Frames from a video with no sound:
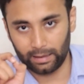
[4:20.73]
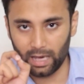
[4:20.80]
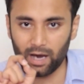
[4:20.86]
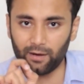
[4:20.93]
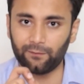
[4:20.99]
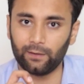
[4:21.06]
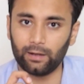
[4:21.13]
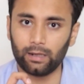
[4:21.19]

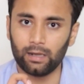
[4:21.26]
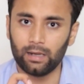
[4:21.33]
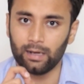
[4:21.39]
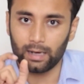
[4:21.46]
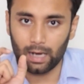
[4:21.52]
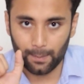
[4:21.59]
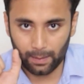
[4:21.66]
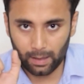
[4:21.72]
या फिर
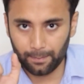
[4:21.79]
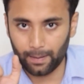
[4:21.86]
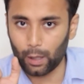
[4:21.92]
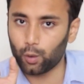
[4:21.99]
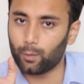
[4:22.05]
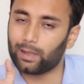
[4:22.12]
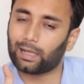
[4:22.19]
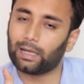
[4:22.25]
अपने
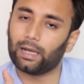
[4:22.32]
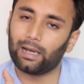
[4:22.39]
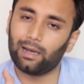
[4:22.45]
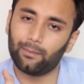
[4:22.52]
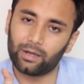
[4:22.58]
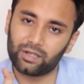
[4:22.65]
बायो में क्लियरली